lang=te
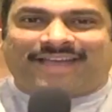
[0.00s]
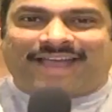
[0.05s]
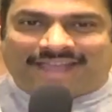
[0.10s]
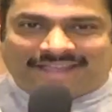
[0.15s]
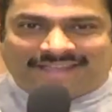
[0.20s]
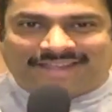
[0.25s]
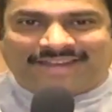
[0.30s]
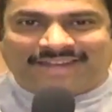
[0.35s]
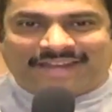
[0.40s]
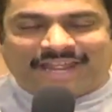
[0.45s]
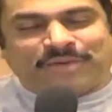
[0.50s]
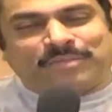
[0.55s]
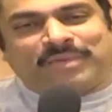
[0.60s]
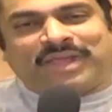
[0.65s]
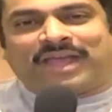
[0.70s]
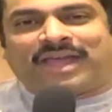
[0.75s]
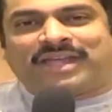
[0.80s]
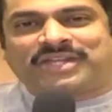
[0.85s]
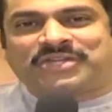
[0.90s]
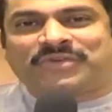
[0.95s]
హాయ్ నేను
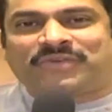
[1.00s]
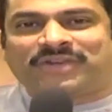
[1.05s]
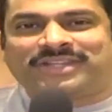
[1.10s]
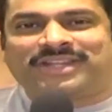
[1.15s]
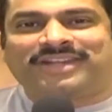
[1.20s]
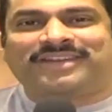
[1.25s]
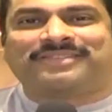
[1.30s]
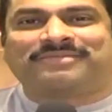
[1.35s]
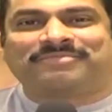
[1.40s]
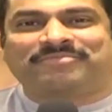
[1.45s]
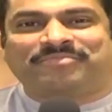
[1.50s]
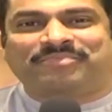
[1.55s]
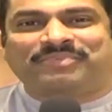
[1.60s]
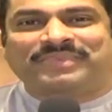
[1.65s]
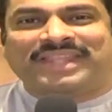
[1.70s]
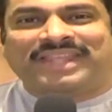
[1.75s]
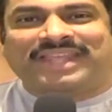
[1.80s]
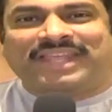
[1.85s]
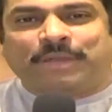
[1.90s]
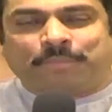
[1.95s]
మీ హర్షవర్ధన్
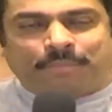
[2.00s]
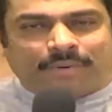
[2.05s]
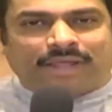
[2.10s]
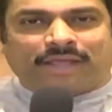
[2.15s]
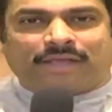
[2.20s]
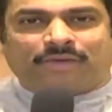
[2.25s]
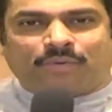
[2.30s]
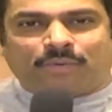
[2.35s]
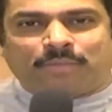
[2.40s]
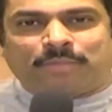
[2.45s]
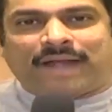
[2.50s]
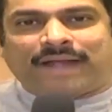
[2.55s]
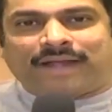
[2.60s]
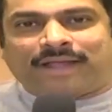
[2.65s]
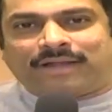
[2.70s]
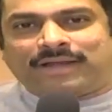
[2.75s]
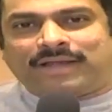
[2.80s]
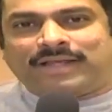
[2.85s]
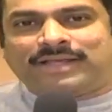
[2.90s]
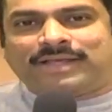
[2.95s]
ఇప్పుడే గుడ్
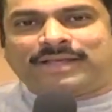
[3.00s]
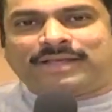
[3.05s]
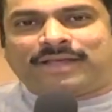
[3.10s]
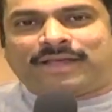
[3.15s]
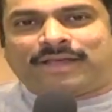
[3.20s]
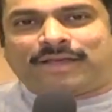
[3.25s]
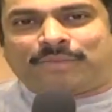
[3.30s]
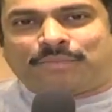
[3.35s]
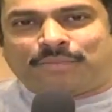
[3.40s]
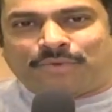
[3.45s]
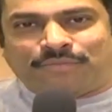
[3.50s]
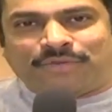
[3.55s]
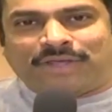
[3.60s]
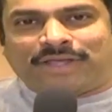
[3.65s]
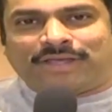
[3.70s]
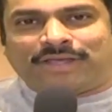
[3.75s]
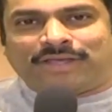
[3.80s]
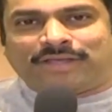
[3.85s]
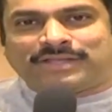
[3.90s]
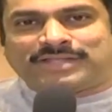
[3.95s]
బ్యాడ్ అగ్లీ
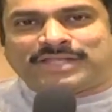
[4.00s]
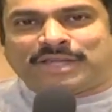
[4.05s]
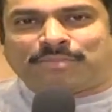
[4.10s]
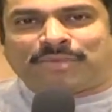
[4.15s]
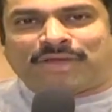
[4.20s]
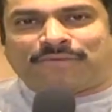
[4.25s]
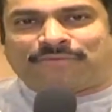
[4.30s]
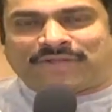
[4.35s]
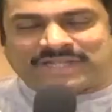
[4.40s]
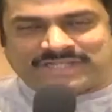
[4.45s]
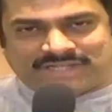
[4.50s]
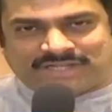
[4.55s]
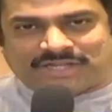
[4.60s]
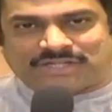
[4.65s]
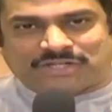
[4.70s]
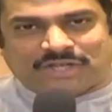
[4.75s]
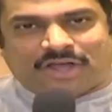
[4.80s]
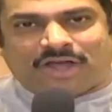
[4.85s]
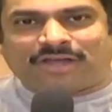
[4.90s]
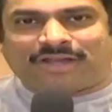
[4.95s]
మూవీ సినిమా ఫస్ట్
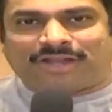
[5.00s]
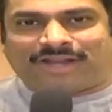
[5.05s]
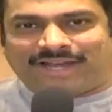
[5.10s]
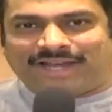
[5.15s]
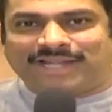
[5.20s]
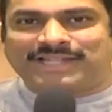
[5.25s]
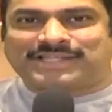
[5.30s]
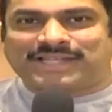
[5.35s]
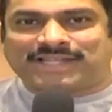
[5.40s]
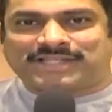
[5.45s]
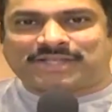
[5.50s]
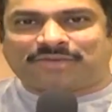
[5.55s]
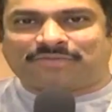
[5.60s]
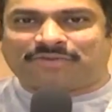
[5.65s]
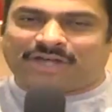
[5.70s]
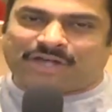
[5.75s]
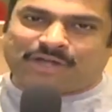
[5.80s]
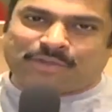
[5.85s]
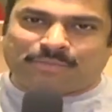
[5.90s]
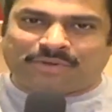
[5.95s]
సాంగ్ రిలీజ్ చేసాం
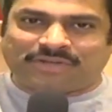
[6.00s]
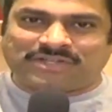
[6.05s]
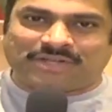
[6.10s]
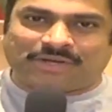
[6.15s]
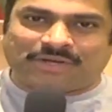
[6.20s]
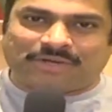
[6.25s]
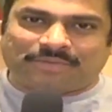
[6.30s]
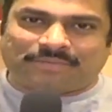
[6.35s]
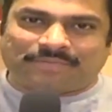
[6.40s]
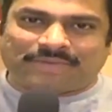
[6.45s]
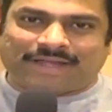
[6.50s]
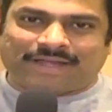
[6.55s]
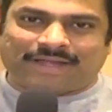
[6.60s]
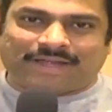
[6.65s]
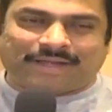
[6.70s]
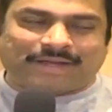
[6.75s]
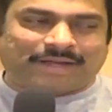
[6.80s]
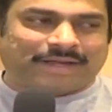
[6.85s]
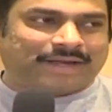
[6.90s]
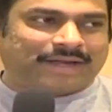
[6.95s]
రేడియో మిర్చిలో
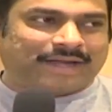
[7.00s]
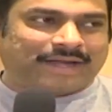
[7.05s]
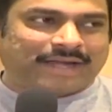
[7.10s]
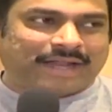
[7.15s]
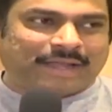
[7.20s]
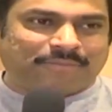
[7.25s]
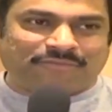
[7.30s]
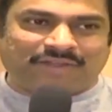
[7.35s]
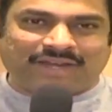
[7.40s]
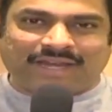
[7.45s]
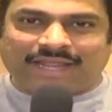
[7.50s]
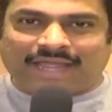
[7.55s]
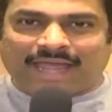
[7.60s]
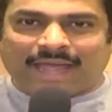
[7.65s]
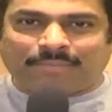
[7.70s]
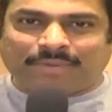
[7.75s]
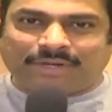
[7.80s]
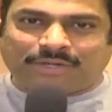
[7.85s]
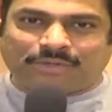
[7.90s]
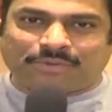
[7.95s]
అండ్ ఐమ్ వెరీ
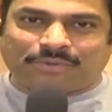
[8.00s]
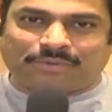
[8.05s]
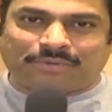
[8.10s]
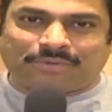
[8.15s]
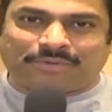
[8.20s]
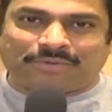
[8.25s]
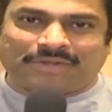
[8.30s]
హ్యాపీ టు